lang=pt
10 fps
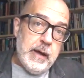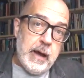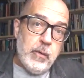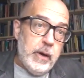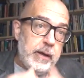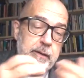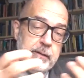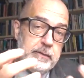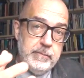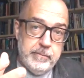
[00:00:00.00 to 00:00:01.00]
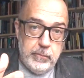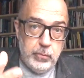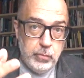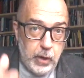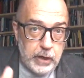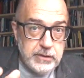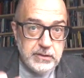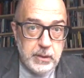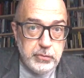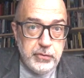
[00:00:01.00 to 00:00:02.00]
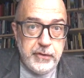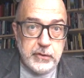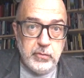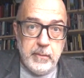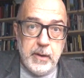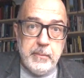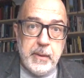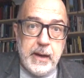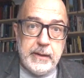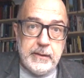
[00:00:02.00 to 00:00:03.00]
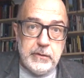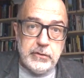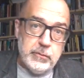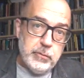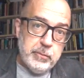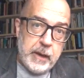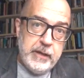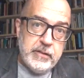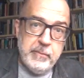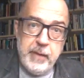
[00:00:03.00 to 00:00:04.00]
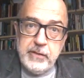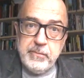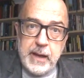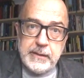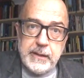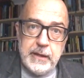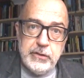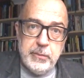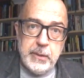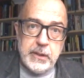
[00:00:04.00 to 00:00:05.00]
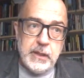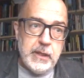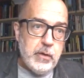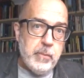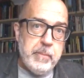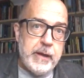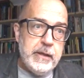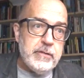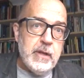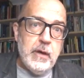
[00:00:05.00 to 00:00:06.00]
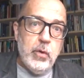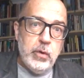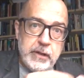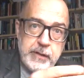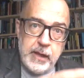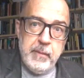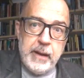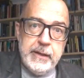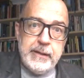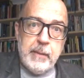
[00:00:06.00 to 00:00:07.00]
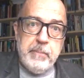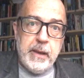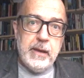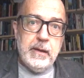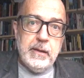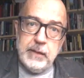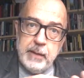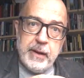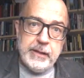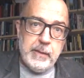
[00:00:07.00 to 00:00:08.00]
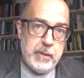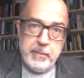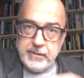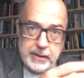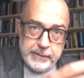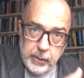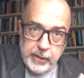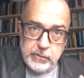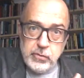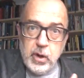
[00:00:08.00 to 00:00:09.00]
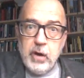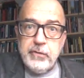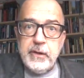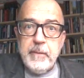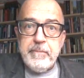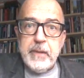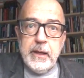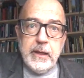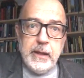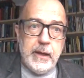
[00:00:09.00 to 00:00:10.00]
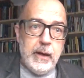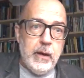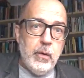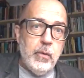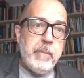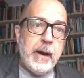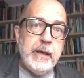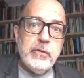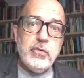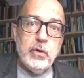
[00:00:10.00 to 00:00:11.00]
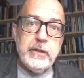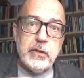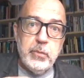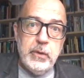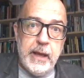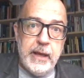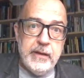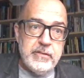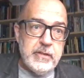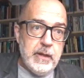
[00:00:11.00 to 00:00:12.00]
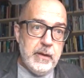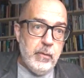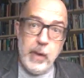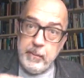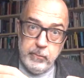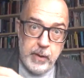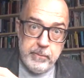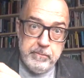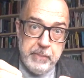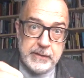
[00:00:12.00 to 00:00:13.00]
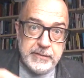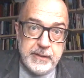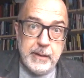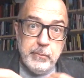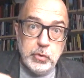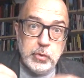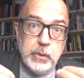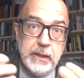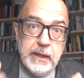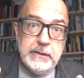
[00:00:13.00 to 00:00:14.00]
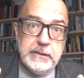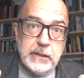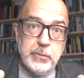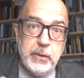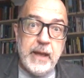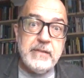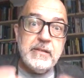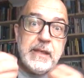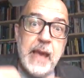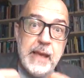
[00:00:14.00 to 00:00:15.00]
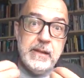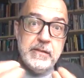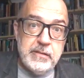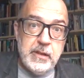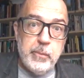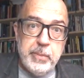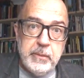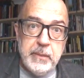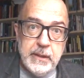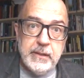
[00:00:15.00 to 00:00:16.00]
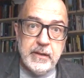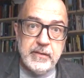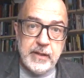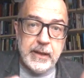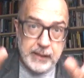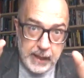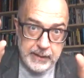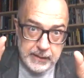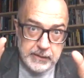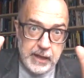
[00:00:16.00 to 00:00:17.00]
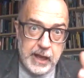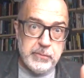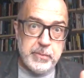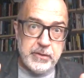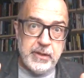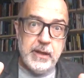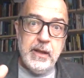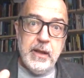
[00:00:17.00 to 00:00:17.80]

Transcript: agora nós estamos vivendo uma barbárie. Nós somos um país que mais mata LGBT, um país onde tem Maria da Penha, lei Maria da Penha, mas ela não resolve. É um país onde as mulheres, uma, uma, parcela muito grande das mulheres querem ser oprimidas, né? Querem entre aspas, né?